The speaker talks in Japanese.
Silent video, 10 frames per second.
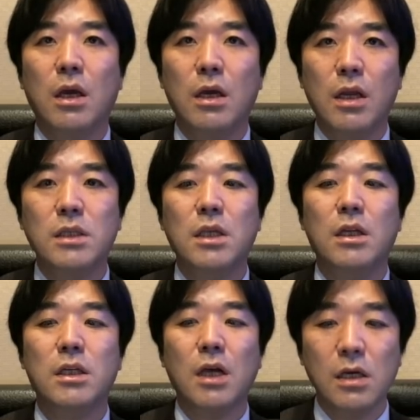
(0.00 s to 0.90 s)
冷
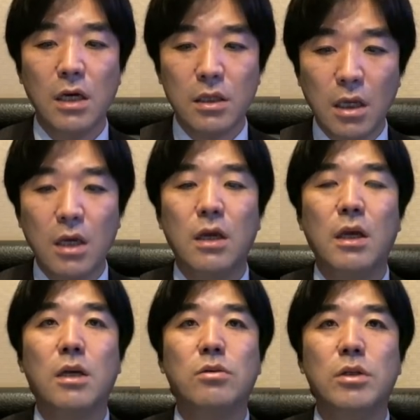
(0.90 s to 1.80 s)
静に考え
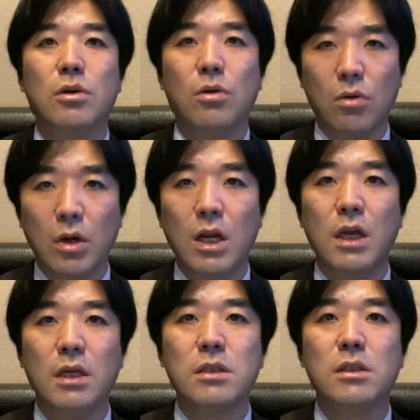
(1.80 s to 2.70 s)
て、悔いの残ら
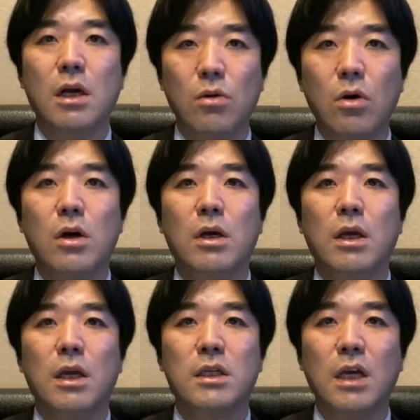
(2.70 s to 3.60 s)
ない決断を
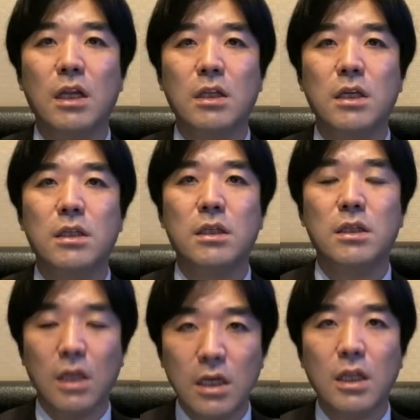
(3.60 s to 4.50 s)
されて
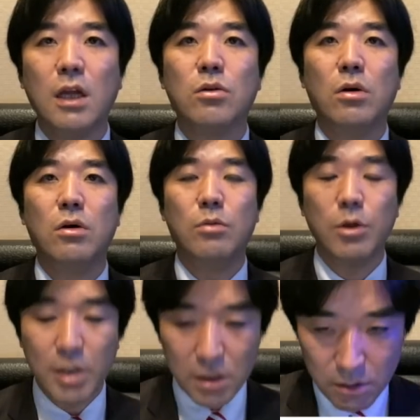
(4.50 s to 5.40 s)
いただいたらと思
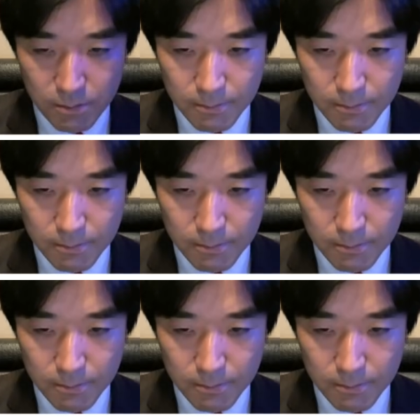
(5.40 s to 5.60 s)
います。